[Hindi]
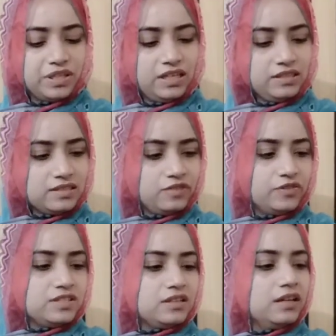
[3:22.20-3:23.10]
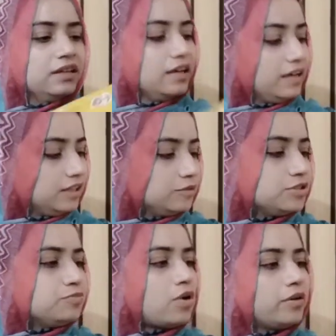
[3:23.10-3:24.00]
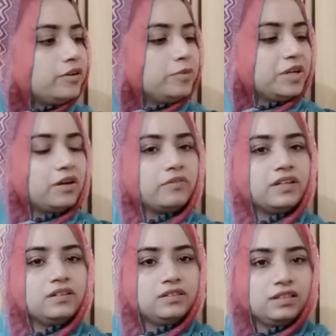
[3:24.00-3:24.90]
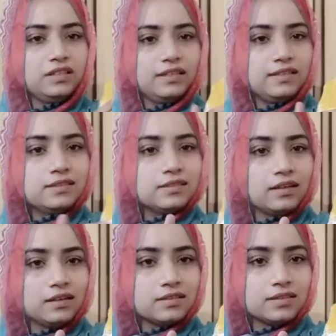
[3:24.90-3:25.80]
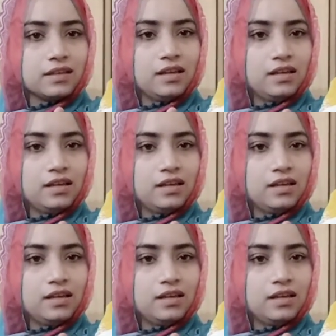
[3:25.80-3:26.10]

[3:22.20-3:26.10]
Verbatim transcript: है सिर्फ इसका क्या है कि जी बॉर्डर बना हुआ है ठीक है इस तरह से